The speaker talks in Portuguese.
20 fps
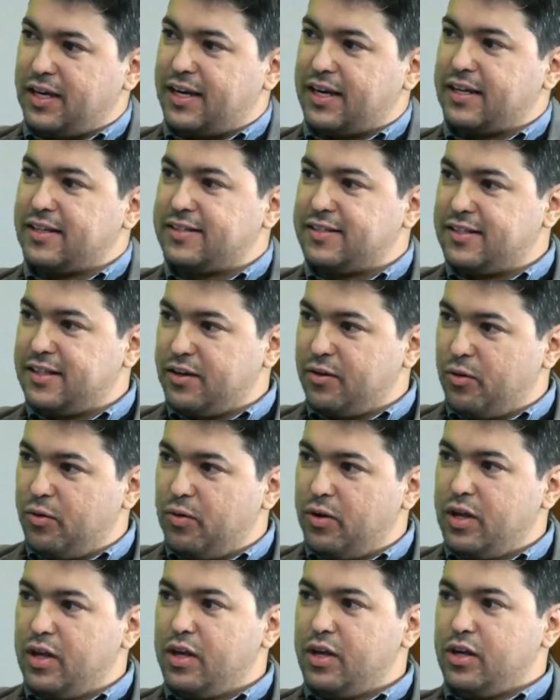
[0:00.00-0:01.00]

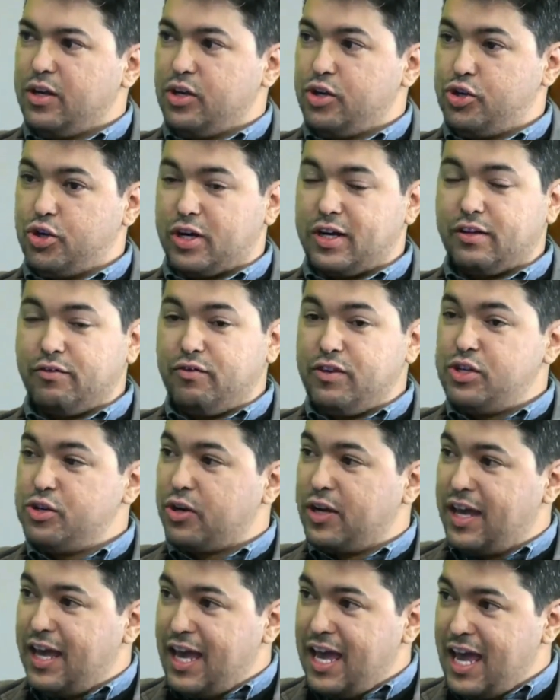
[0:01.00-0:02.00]
cresceu jogando
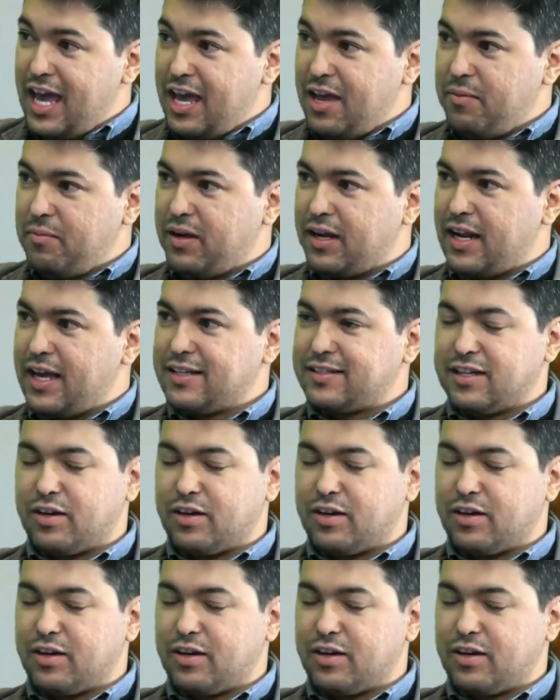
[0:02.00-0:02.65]
videogame, né?